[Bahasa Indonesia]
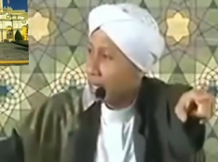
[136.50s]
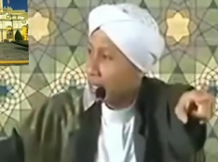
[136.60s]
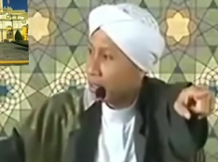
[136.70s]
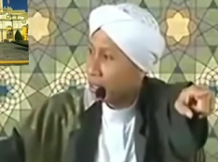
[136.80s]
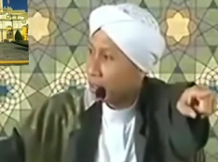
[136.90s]

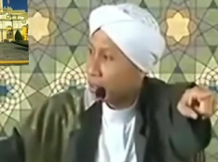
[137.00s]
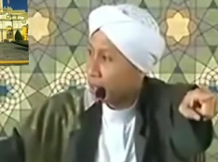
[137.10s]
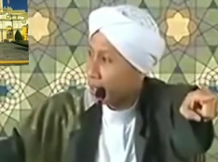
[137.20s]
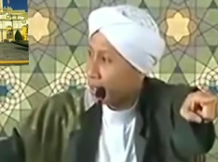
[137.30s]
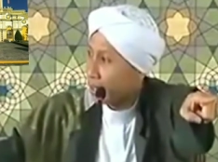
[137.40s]
orang
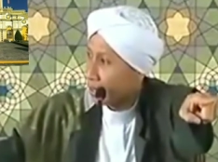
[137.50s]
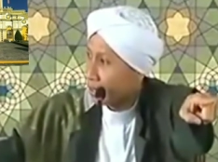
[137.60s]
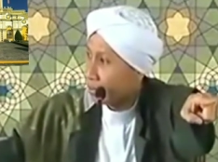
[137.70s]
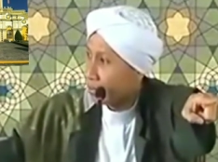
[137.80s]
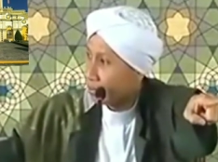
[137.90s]
perhutani sana tuh.
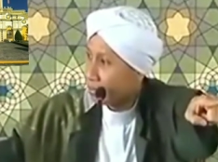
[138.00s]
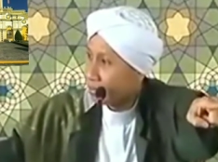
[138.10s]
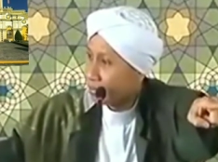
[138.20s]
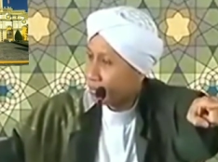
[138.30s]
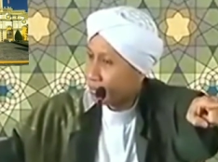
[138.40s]

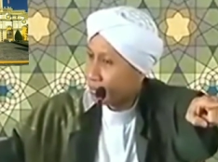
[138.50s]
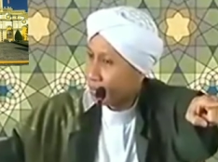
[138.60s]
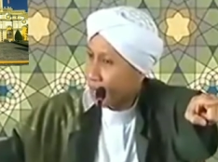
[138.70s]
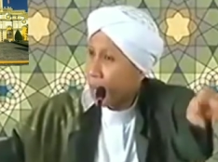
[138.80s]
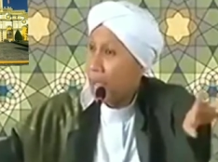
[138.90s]

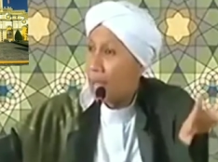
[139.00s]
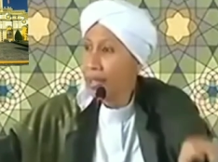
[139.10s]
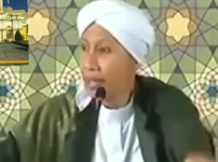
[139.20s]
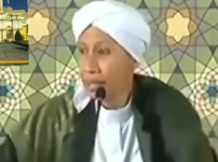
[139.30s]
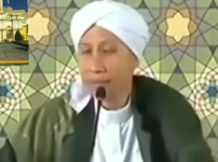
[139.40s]

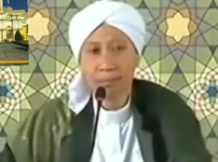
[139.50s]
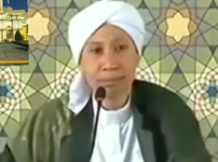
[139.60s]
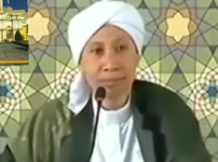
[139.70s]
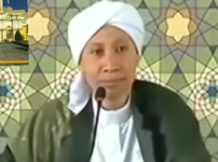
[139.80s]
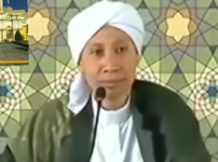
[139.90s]
Ahlinya.
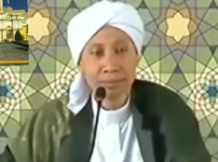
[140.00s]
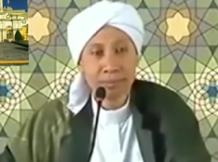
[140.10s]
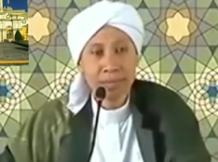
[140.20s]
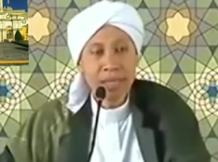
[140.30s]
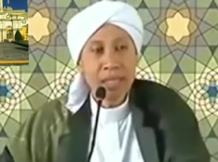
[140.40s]

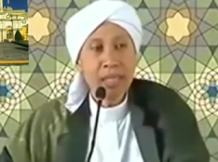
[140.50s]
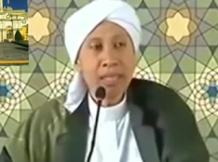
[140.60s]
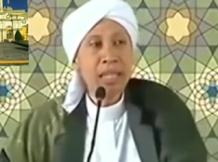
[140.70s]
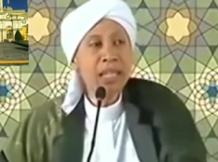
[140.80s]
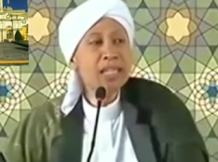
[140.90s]

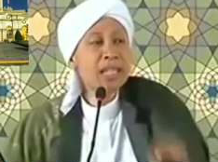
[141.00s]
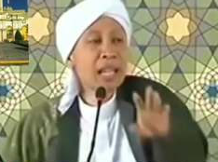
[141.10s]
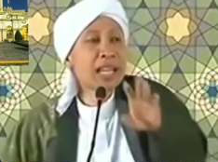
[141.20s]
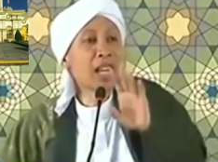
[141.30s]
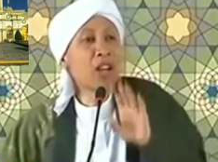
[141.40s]
Jadi segala,
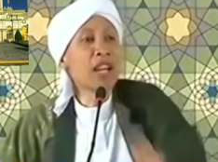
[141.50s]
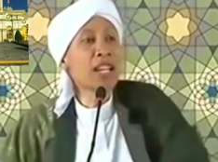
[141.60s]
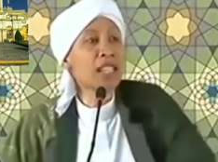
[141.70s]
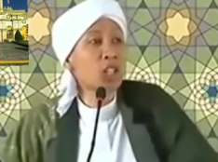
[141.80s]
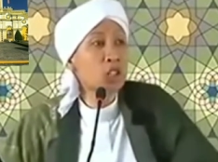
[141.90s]
kalau ada
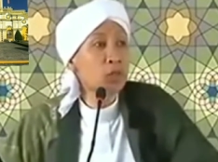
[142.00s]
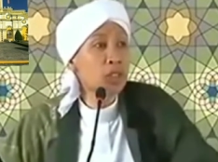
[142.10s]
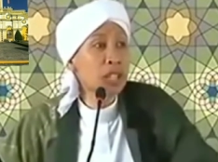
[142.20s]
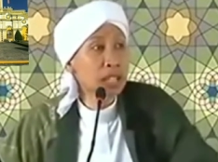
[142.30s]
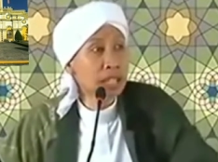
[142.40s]
sangkut pautnya
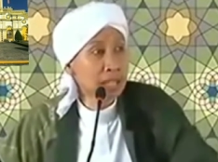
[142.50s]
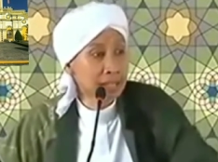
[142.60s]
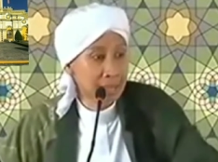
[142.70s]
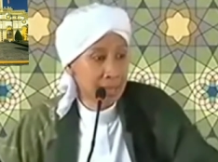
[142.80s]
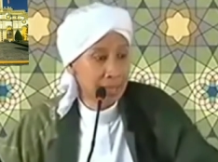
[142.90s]
dengan
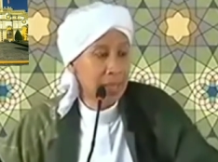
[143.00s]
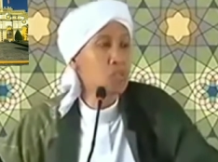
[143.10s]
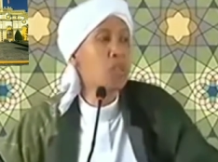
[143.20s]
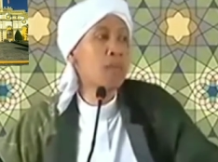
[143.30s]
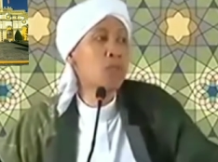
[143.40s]
kesehatan
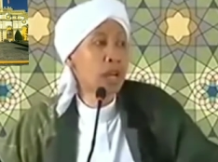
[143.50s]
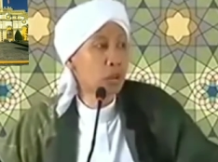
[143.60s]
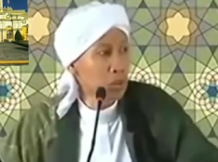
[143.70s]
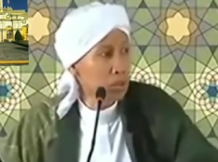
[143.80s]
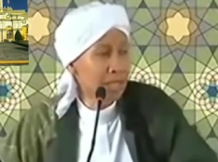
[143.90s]
juga bukan
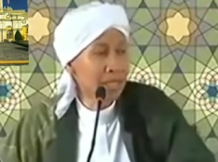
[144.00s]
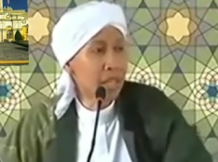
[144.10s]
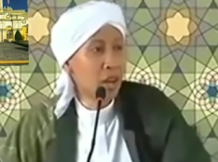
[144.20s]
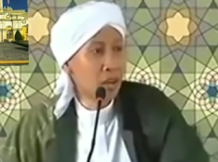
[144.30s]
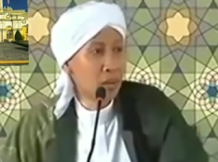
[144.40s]
ustadz yang
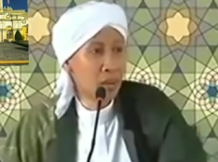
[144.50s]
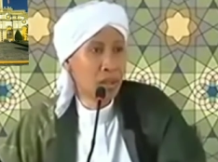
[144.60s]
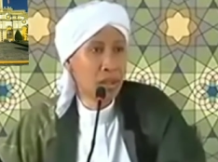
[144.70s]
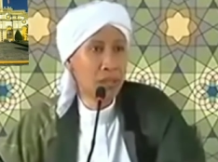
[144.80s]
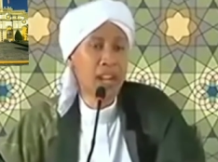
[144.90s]
ngomong.
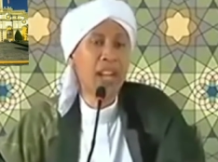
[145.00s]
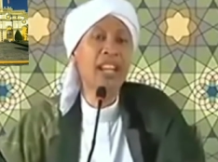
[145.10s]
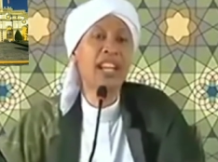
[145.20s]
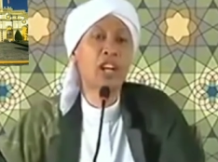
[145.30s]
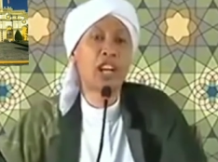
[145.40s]

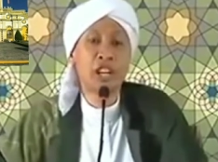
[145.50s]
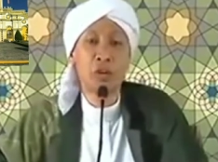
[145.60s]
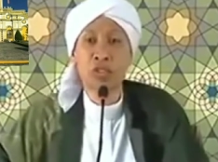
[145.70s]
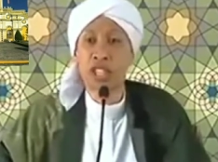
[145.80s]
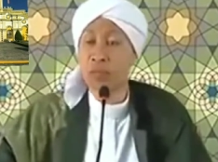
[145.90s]
Makanya kalau ada
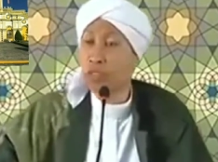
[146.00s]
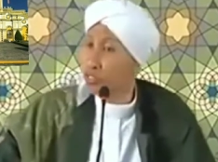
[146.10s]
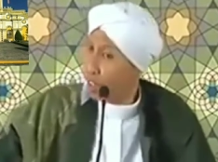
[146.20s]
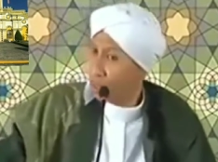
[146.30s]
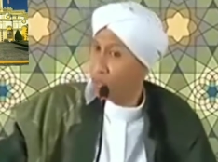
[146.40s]
ustadz
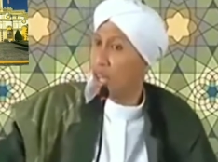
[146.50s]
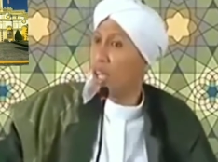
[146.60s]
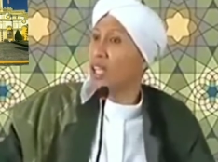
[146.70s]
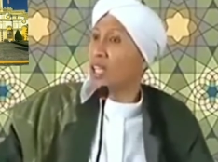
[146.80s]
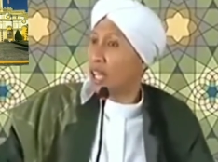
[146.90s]
berfatwa,
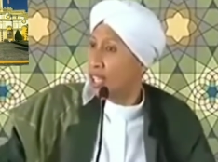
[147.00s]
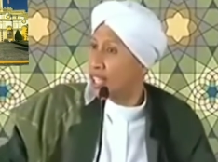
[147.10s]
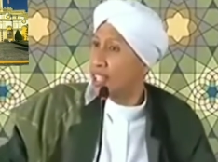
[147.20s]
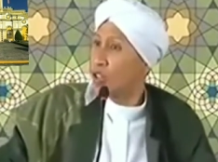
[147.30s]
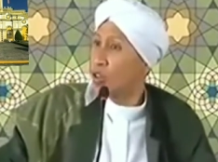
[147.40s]
ada
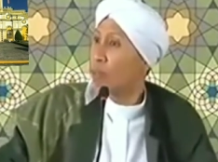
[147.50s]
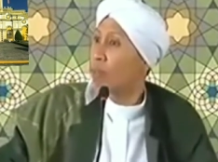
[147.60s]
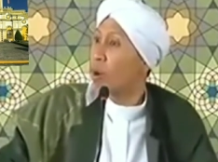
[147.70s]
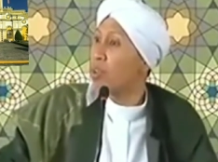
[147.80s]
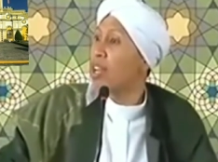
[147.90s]
sangkut
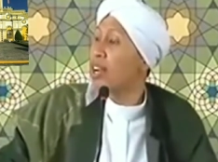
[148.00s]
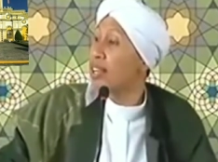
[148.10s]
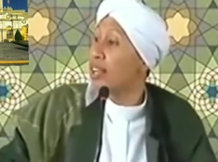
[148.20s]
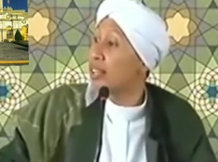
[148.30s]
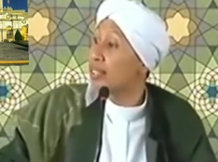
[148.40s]
pautnya
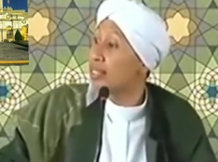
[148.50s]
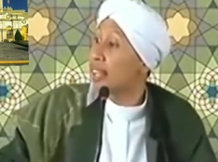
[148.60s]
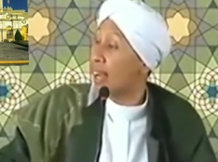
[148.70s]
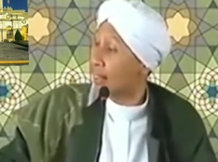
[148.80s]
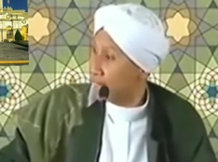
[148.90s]
dengan
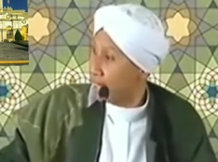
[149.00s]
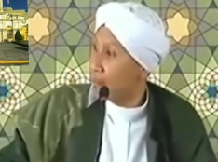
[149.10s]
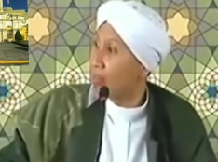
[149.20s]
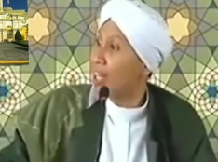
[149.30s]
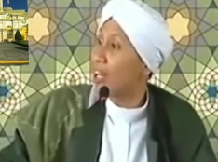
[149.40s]
kesehatan,
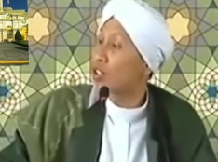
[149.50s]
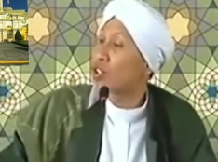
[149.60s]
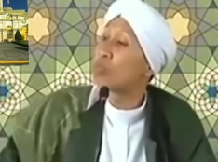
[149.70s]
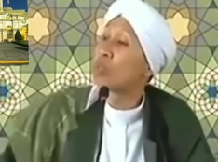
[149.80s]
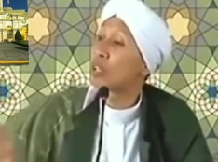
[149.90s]
maka harus
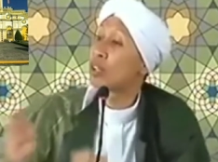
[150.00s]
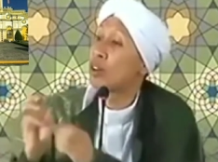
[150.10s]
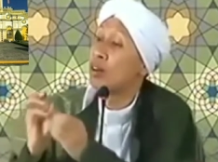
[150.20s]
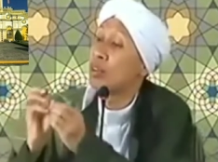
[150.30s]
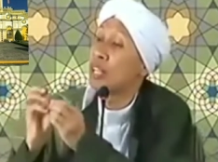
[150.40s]

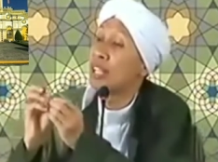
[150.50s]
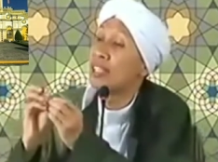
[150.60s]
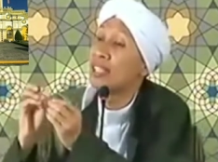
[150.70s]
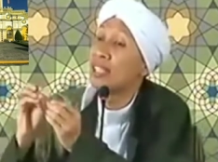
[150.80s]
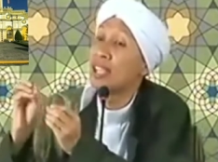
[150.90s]

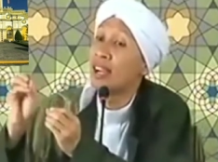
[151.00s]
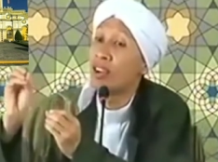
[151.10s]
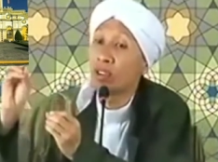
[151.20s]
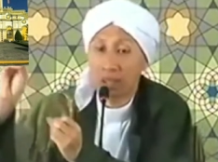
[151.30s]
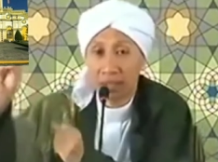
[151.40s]
berkomunikasi dengan
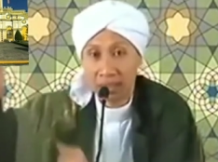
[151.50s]
dokter.